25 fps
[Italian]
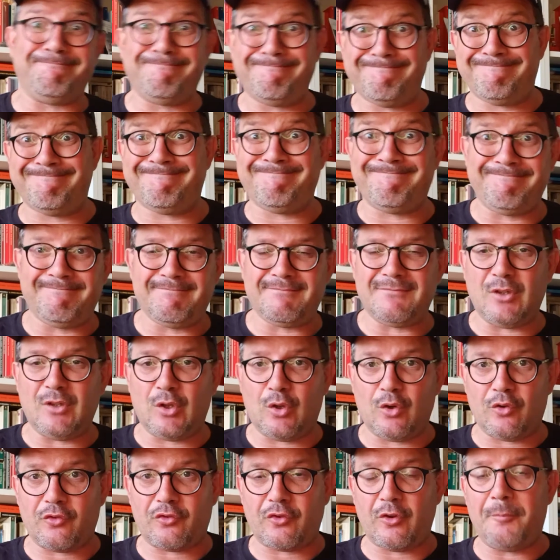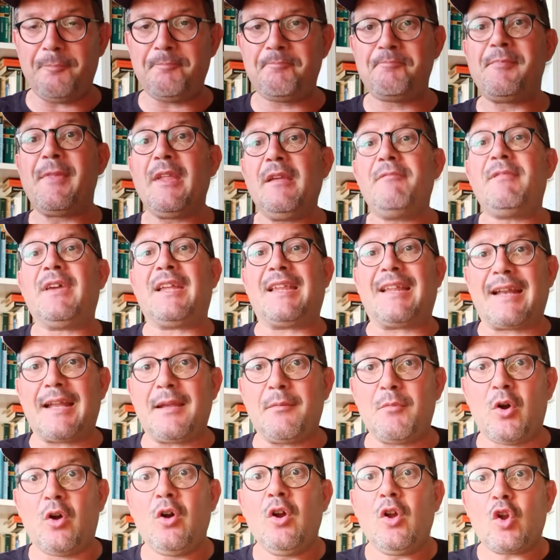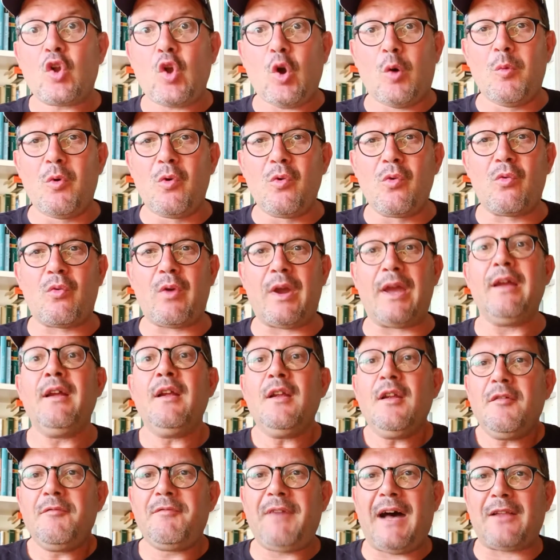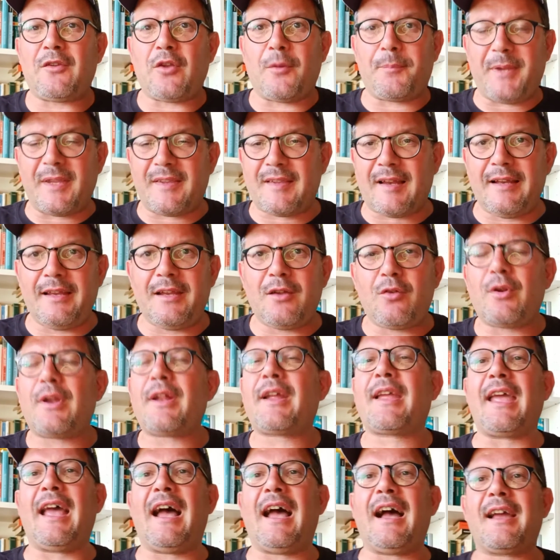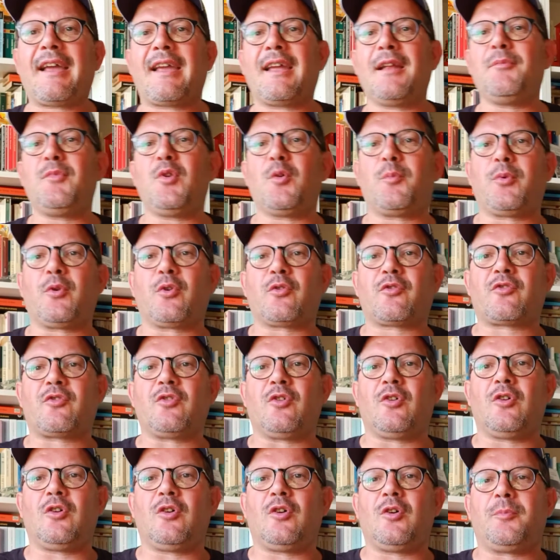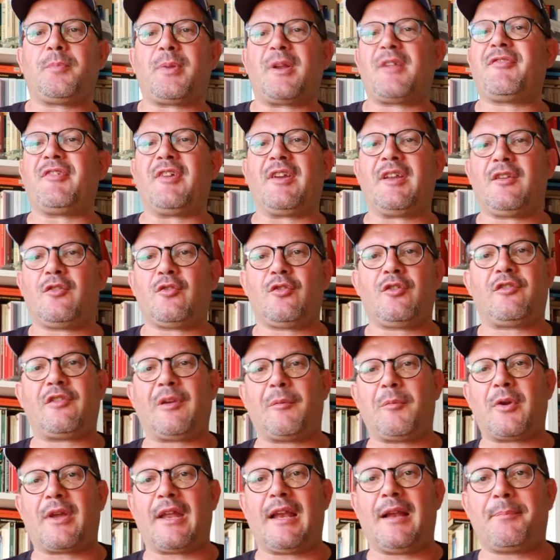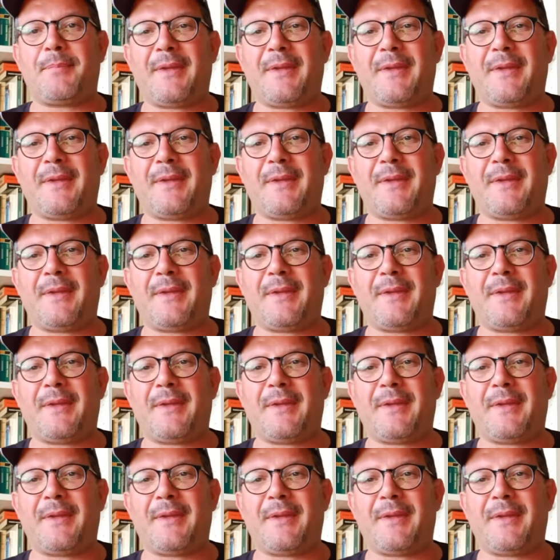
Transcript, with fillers: mm, non lo so. Vedremo. Comunque, vado a Pietraigore che è anche il mio posto preferito, diciamo che è